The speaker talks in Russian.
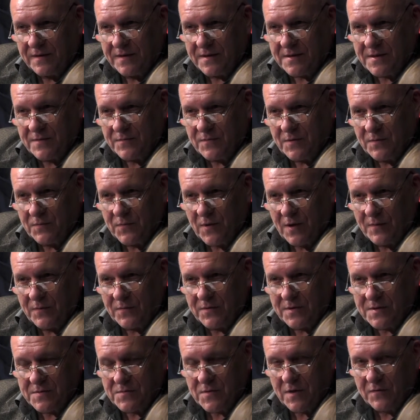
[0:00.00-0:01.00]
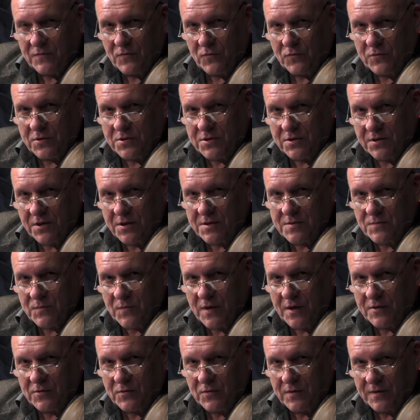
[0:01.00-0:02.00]
если мне память не изменяет, в 2003
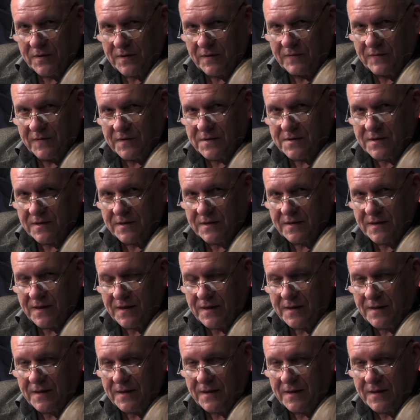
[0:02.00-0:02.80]
году она вышла, да?